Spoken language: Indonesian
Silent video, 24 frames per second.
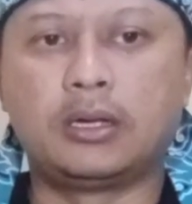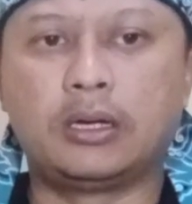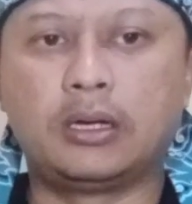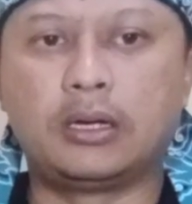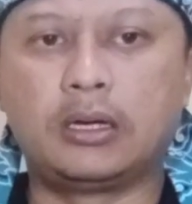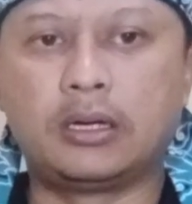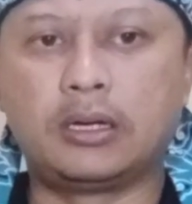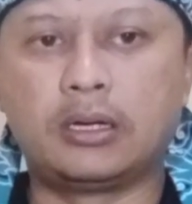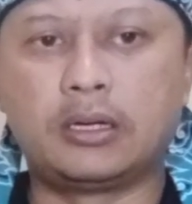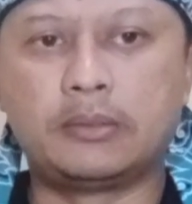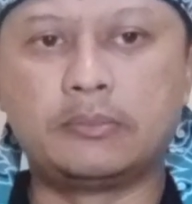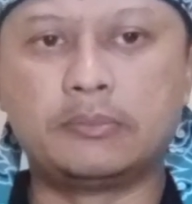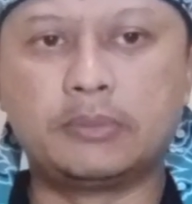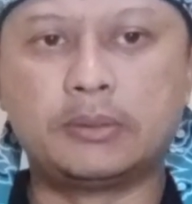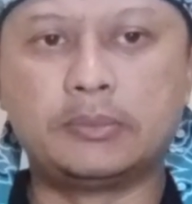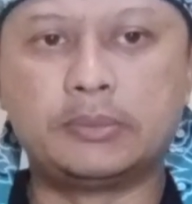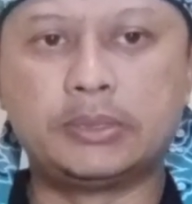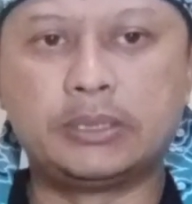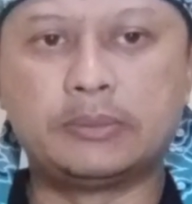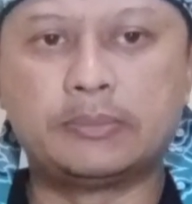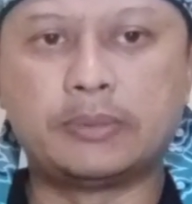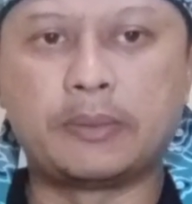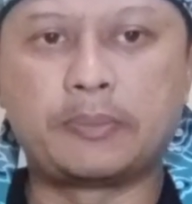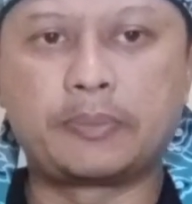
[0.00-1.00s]
uh,
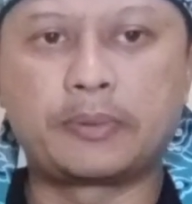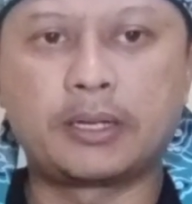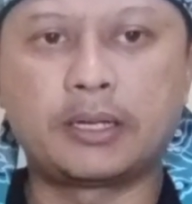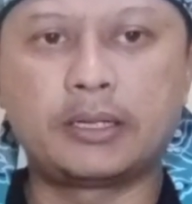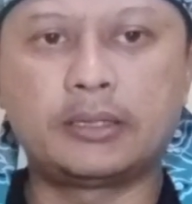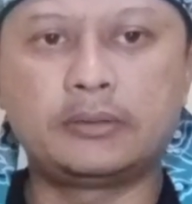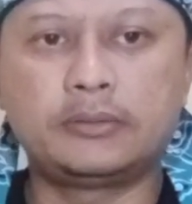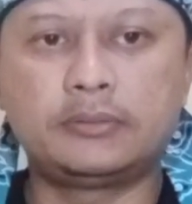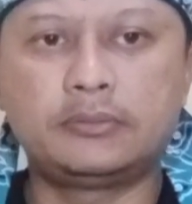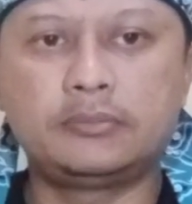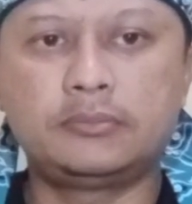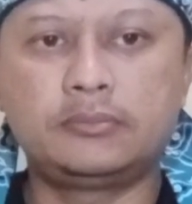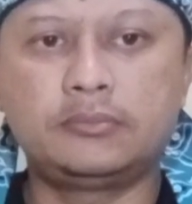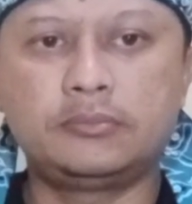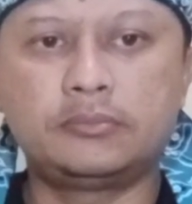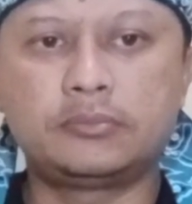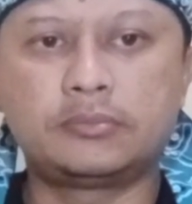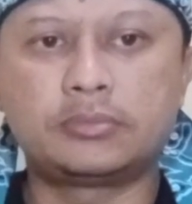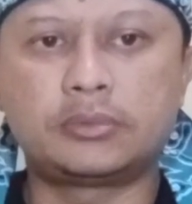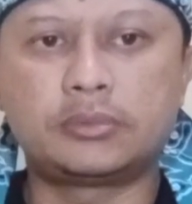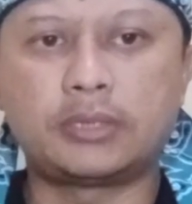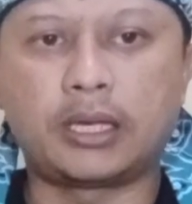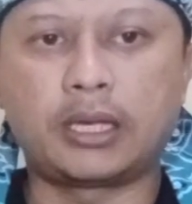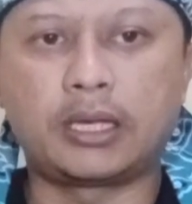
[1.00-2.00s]
menyebabkan
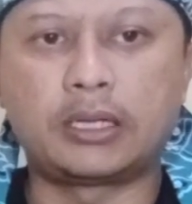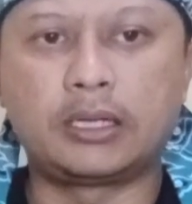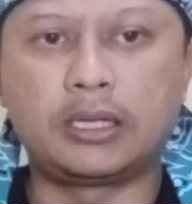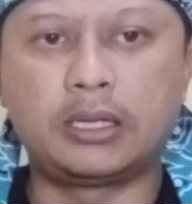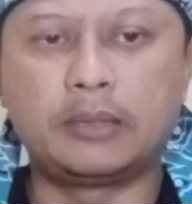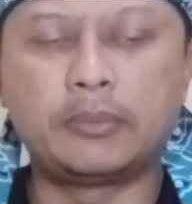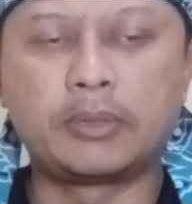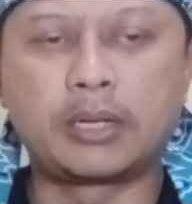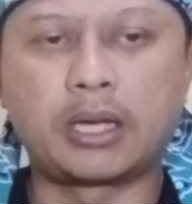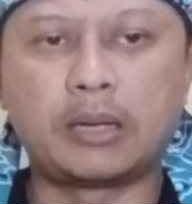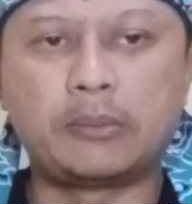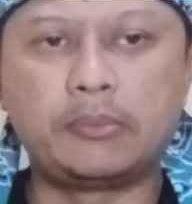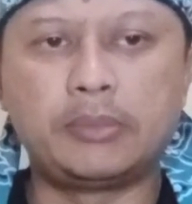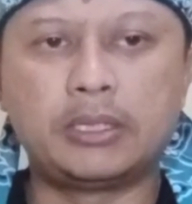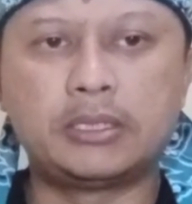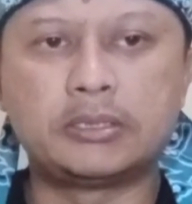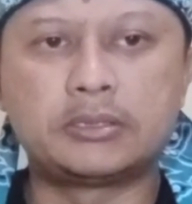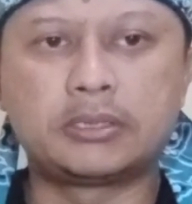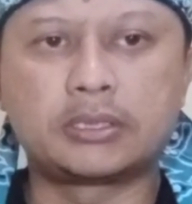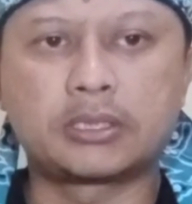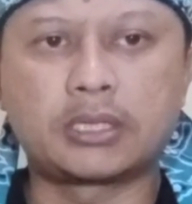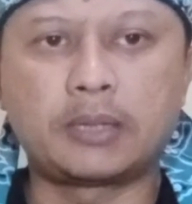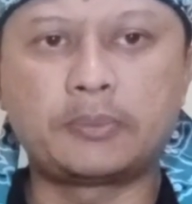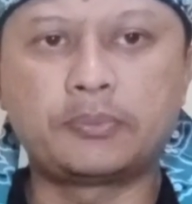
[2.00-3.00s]
TNI mengambil
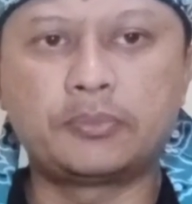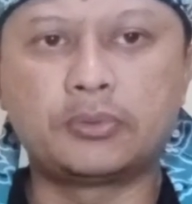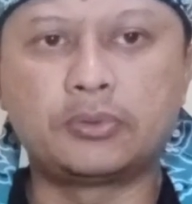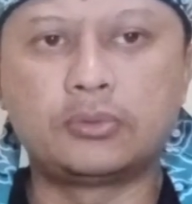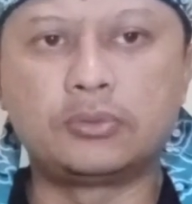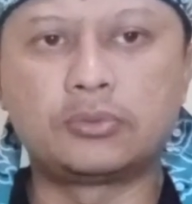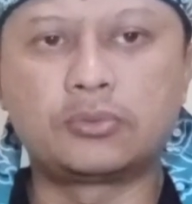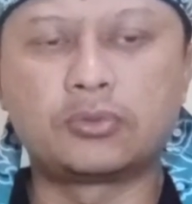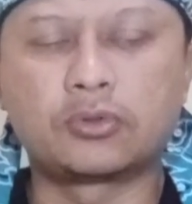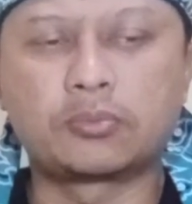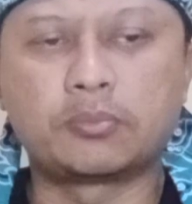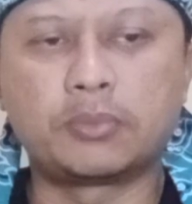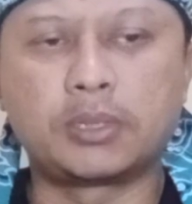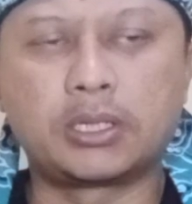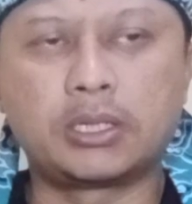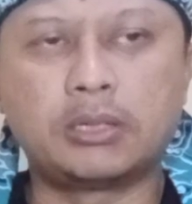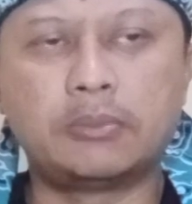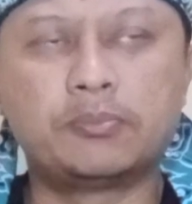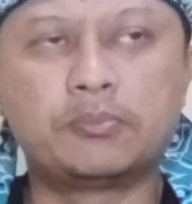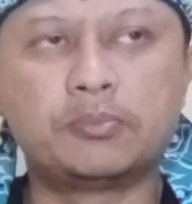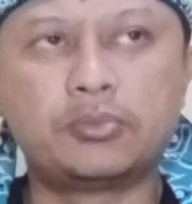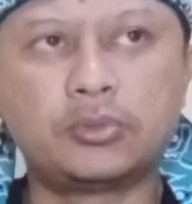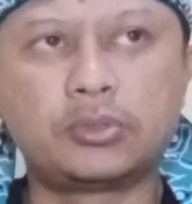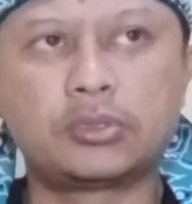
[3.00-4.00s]
sikap untuk
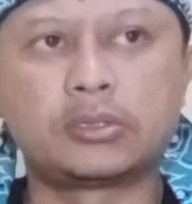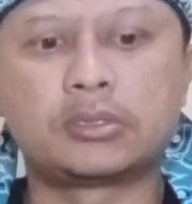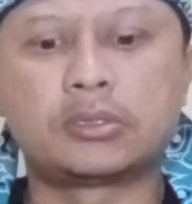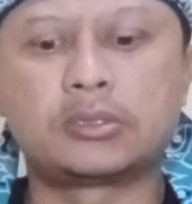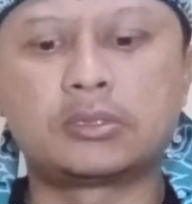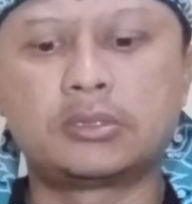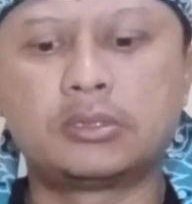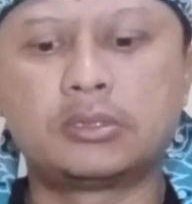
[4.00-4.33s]
menggempur